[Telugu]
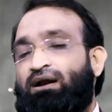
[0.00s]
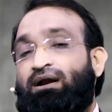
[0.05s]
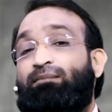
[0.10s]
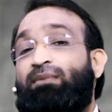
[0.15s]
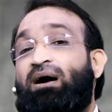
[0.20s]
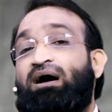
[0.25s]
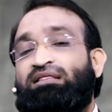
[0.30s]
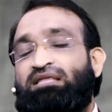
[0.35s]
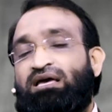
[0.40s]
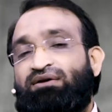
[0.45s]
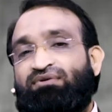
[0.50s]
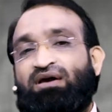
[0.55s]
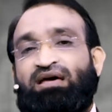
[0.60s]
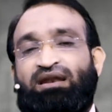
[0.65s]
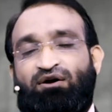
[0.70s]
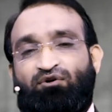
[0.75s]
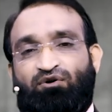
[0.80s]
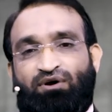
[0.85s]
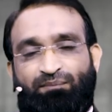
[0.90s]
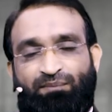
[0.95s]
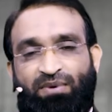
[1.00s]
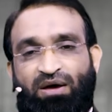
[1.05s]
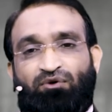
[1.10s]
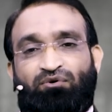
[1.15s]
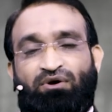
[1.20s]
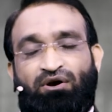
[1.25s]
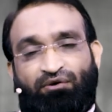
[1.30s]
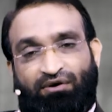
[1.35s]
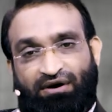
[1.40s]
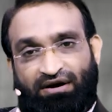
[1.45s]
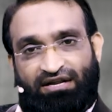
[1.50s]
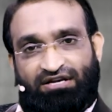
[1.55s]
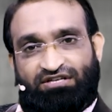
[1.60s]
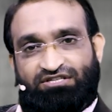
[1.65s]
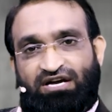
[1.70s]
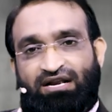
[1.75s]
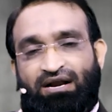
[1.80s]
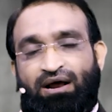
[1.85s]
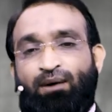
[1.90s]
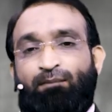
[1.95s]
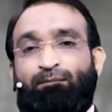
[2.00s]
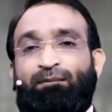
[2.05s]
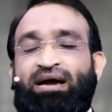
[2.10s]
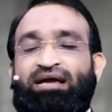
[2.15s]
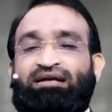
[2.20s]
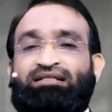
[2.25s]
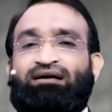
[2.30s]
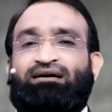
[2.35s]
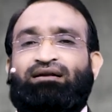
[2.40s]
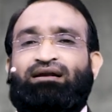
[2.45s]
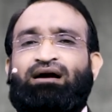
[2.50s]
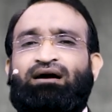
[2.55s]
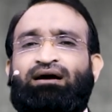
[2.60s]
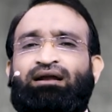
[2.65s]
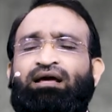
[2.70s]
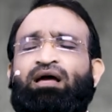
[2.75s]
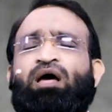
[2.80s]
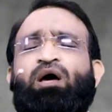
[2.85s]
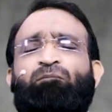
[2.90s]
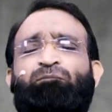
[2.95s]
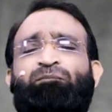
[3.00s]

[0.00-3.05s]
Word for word: రమాదేవి అనే ఒక పేరు పేరున్నటువంటి టీచర్ మైక్ దగ్గర రాగానే